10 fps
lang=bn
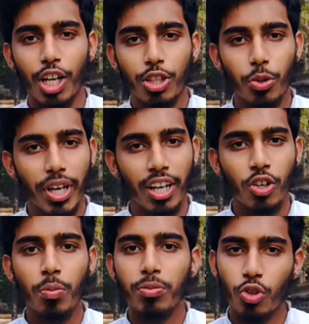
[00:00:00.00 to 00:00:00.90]
তো
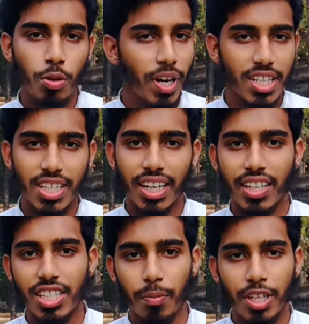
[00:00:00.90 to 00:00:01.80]
এরকম দুই মাস চালিয়ে
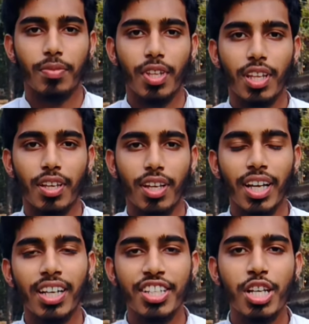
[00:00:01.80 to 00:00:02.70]
যাবেন
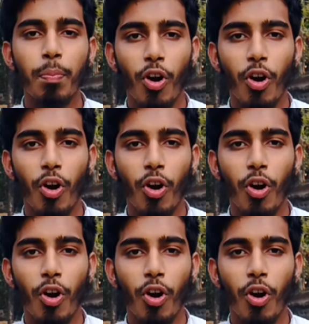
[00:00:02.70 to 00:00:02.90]
ইংলিশে